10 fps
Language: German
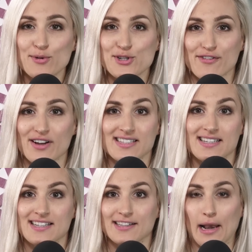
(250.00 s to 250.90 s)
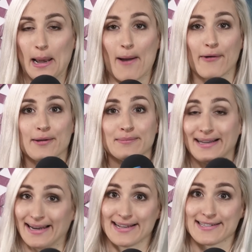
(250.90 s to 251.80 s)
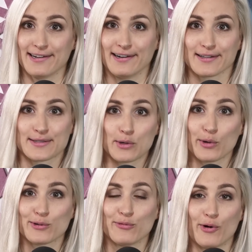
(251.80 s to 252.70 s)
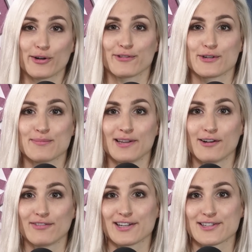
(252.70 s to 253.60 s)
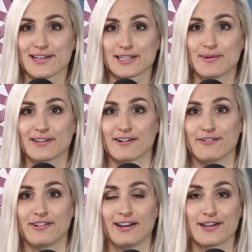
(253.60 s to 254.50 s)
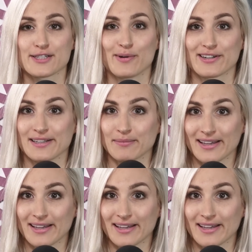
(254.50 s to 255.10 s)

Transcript: Dümmste, was ich seit langem gelesen habe. So das Wort von unserem League of legends experten Raphael Aspartem